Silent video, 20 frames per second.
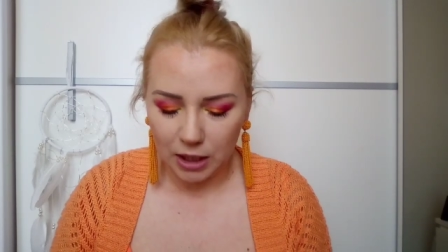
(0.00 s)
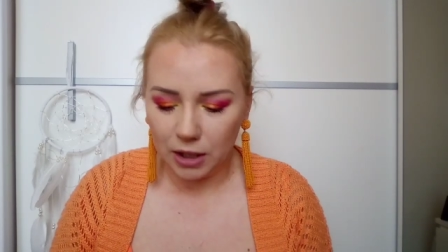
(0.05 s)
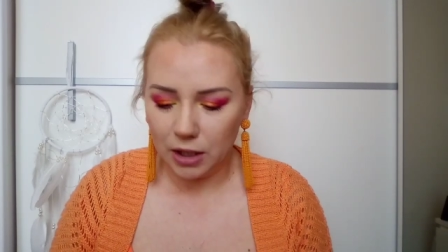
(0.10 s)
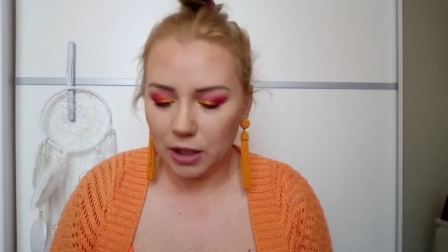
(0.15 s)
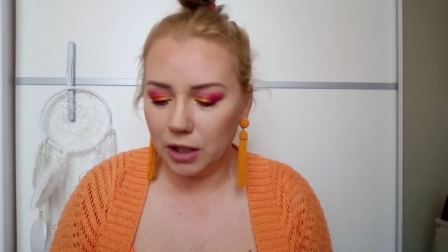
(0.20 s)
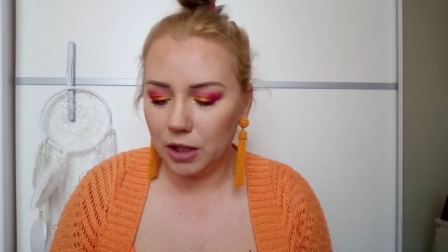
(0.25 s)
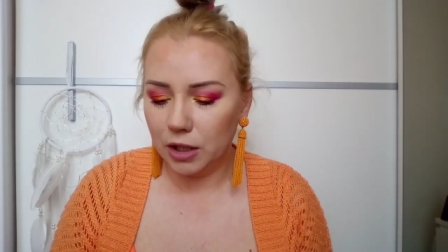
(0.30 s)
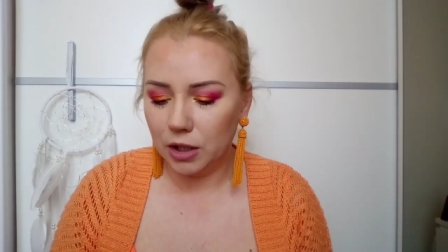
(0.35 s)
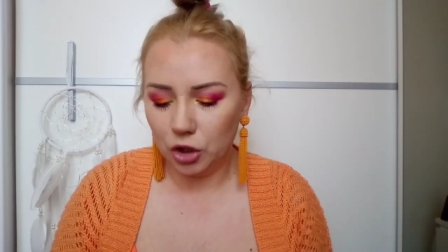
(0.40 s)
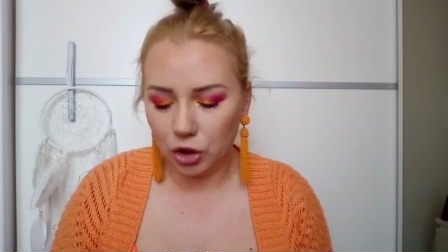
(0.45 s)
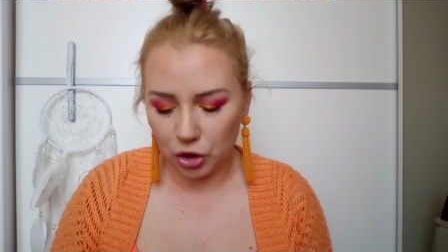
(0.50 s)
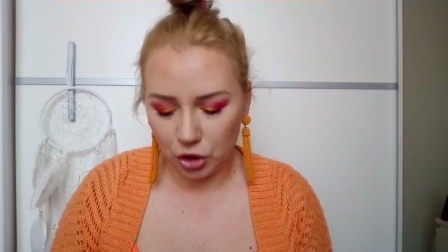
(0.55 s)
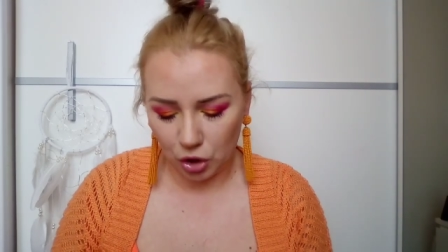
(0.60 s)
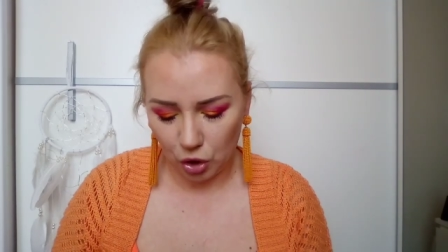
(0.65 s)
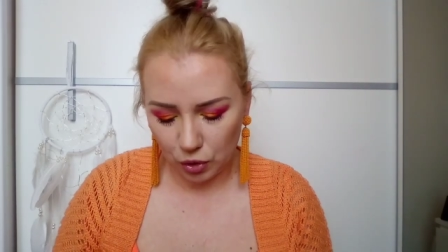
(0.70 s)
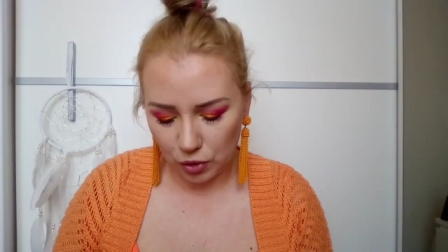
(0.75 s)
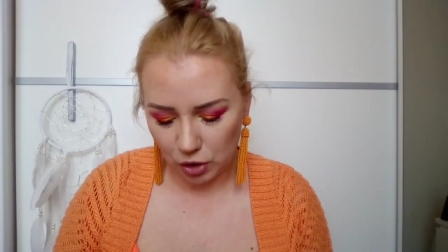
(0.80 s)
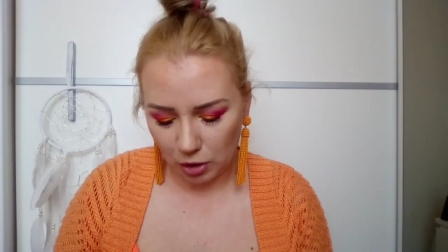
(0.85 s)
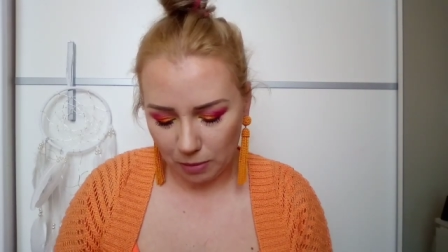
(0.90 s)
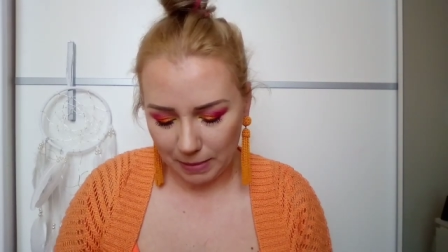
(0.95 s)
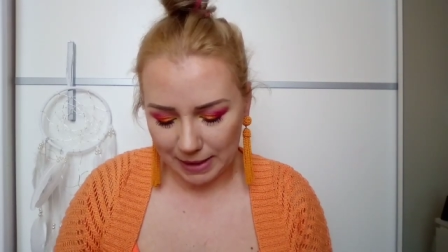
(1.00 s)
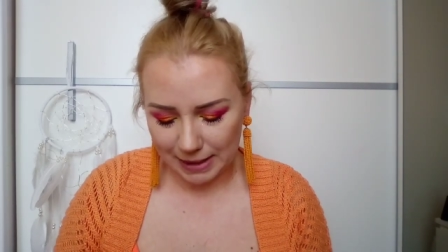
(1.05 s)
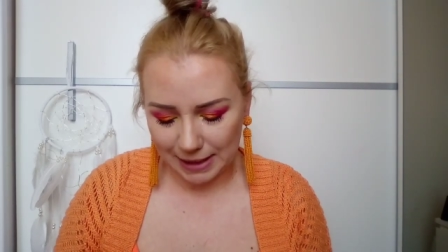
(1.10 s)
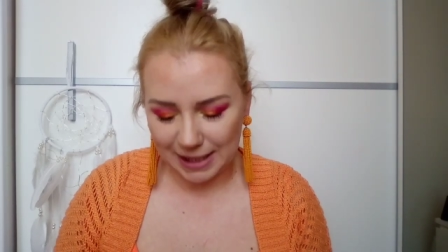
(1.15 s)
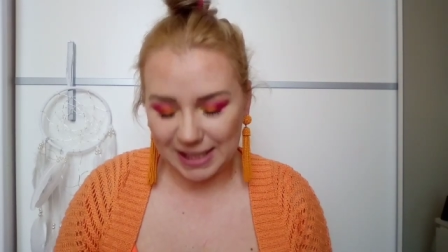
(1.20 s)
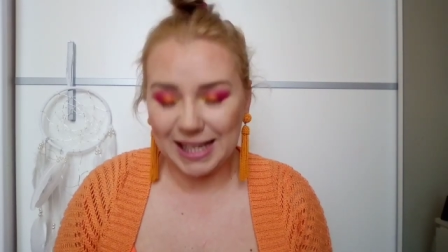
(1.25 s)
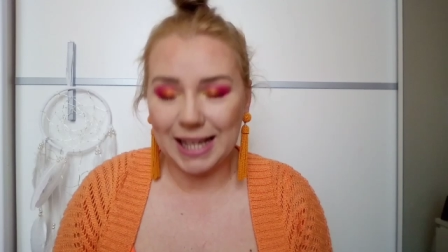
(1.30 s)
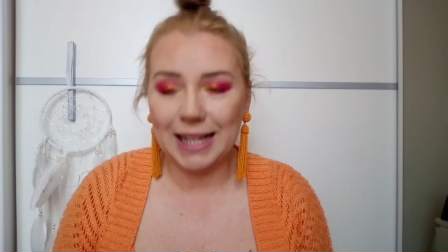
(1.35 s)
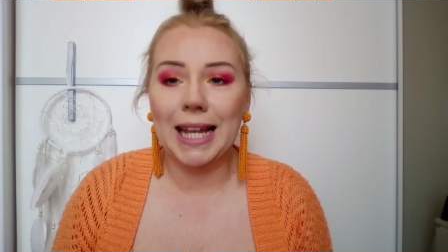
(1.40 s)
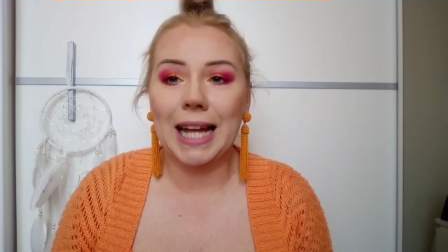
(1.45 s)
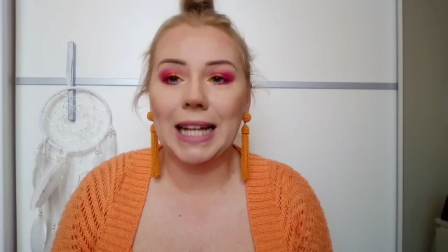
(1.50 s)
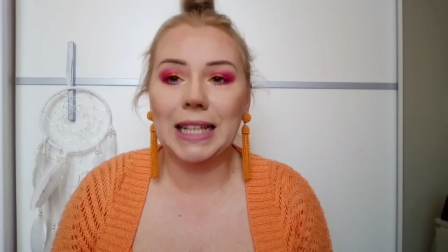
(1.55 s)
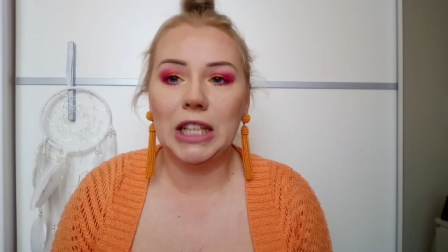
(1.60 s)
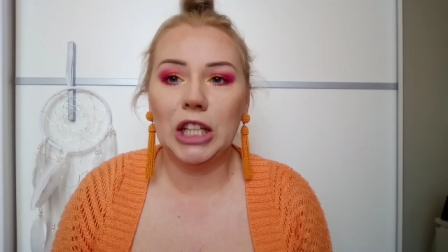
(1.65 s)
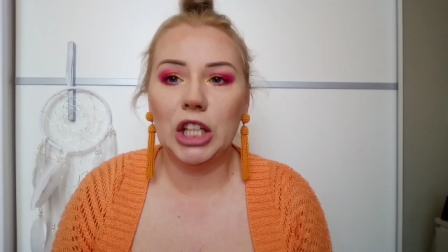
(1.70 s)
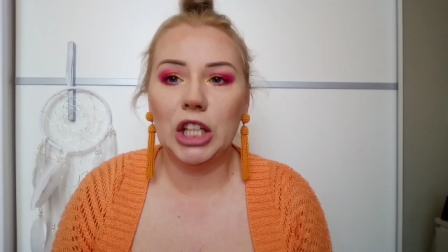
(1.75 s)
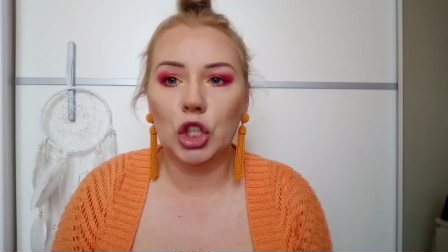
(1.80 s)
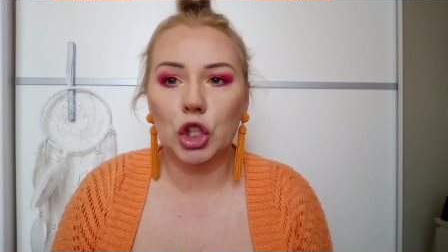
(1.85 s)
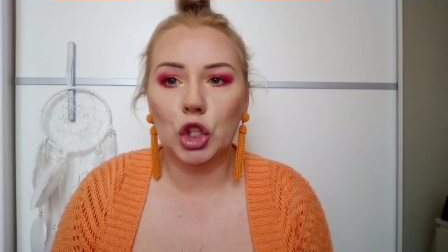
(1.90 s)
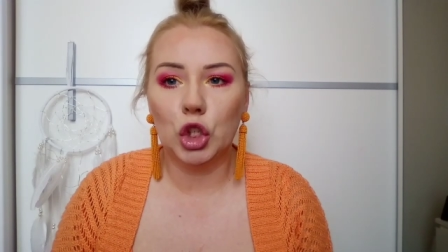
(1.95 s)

Y, to, co ma za zadanie,